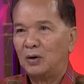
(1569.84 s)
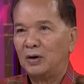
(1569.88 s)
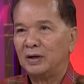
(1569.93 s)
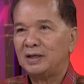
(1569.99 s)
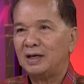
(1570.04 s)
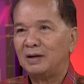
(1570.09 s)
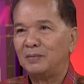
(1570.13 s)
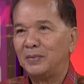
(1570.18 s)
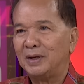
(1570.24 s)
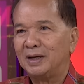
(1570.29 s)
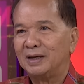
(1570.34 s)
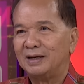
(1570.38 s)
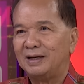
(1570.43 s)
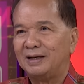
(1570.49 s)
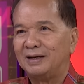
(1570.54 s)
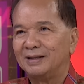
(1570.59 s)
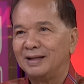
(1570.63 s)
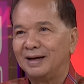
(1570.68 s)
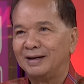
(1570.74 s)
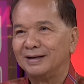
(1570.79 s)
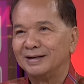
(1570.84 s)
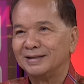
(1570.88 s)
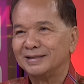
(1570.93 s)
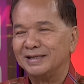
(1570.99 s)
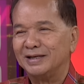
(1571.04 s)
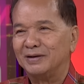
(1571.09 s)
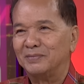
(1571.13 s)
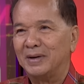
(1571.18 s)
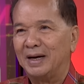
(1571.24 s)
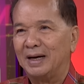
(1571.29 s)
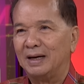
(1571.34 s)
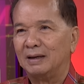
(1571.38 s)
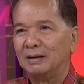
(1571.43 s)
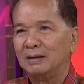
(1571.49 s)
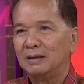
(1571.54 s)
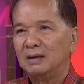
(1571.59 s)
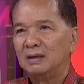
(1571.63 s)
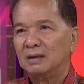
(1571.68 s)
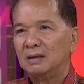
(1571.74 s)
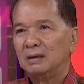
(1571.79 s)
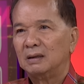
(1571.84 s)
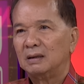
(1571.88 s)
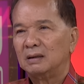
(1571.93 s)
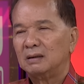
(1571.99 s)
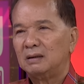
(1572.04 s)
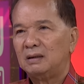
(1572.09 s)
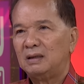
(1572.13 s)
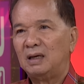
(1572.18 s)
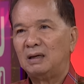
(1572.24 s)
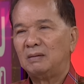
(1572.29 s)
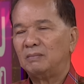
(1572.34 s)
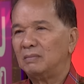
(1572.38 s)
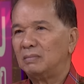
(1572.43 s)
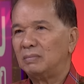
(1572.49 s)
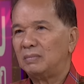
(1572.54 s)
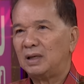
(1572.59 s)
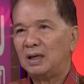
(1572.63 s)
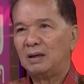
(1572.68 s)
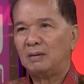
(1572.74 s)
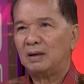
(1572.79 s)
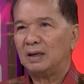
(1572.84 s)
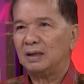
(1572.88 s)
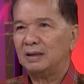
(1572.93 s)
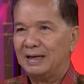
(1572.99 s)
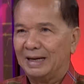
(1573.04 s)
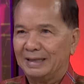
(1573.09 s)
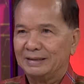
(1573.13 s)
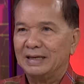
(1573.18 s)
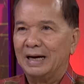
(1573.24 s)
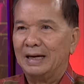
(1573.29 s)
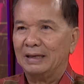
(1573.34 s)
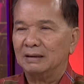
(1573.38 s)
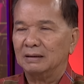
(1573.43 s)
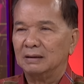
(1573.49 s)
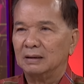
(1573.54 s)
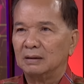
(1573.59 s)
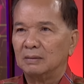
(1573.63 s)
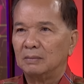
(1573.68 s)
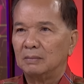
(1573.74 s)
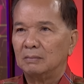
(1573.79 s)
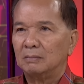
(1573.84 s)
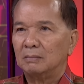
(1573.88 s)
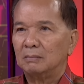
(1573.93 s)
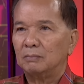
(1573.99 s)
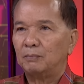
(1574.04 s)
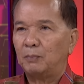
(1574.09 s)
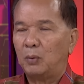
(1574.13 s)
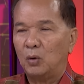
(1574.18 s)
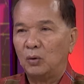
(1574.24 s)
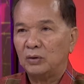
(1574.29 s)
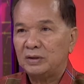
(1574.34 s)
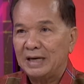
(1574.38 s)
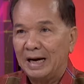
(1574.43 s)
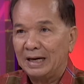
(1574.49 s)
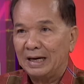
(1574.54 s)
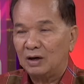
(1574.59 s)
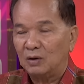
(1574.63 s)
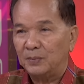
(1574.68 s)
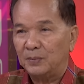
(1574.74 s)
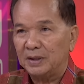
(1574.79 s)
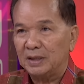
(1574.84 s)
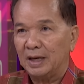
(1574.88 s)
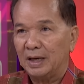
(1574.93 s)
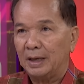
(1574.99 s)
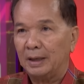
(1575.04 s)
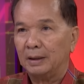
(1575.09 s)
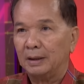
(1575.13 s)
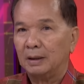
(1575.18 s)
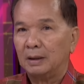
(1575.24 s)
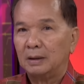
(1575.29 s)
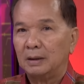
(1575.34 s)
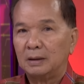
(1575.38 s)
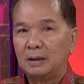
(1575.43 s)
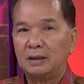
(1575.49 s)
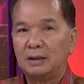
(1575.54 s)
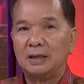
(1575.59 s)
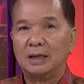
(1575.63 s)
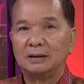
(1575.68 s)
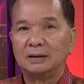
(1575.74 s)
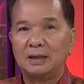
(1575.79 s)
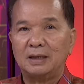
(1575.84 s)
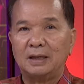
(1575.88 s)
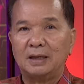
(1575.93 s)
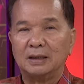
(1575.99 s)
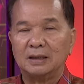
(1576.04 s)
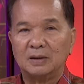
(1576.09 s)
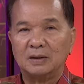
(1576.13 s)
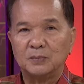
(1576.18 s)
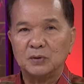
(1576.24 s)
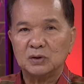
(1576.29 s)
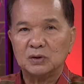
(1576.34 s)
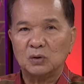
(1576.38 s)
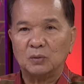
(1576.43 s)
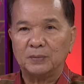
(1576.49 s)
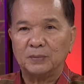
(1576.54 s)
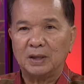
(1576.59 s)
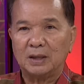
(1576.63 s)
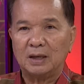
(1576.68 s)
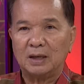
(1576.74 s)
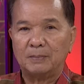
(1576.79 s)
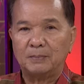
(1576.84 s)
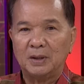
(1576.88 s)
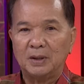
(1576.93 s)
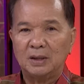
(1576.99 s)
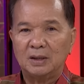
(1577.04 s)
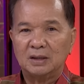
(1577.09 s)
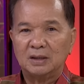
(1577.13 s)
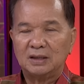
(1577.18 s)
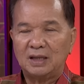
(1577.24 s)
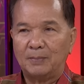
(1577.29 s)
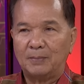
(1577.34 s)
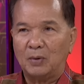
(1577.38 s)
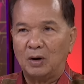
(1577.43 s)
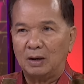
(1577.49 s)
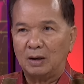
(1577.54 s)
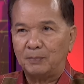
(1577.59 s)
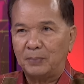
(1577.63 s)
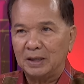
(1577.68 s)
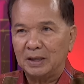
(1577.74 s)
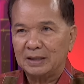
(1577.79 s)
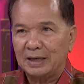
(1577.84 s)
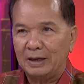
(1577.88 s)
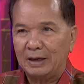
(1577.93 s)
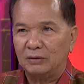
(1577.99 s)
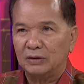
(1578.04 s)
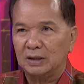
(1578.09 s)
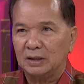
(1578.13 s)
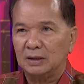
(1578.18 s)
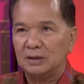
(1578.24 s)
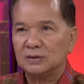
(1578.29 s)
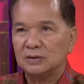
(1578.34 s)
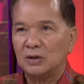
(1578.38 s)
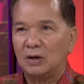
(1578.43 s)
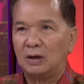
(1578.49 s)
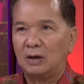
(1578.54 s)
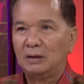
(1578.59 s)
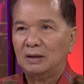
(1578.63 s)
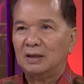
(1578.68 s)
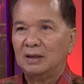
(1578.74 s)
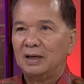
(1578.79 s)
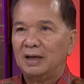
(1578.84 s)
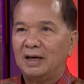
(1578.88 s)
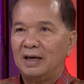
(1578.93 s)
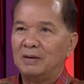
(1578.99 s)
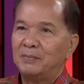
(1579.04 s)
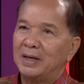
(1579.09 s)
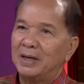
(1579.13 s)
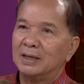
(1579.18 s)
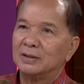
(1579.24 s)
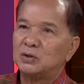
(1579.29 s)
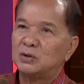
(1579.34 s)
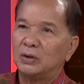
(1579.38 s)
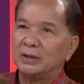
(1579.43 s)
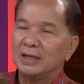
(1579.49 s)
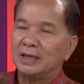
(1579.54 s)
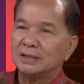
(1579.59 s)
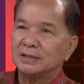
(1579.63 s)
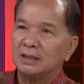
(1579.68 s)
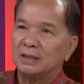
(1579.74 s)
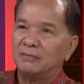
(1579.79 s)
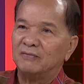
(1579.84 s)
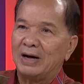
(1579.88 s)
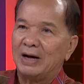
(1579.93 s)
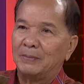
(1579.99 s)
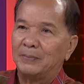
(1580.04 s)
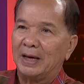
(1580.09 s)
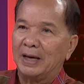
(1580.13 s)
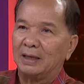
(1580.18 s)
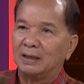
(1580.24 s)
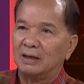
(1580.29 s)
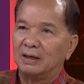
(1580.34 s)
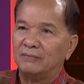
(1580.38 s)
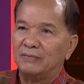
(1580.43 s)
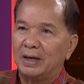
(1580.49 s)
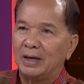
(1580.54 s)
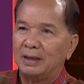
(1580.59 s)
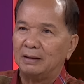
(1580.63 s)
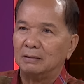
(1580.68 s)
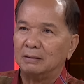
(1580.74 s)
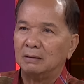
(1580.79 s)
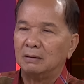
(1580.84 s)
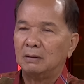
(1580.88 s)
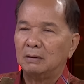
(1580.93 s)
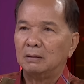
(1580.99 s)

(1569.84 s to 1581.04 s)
พอยิ่งมีคดีท่านทักษิณมายิ่งอึดอัดใหญ่เลยพูดยากเข้าไปใหญ่ก็อย่างที่เรียนท่านผู้ชมนะครับถ้าบอกเพื่อไทยเอา1-2เห็นไหมเราช่วยทักษิณวางแผนกันไว้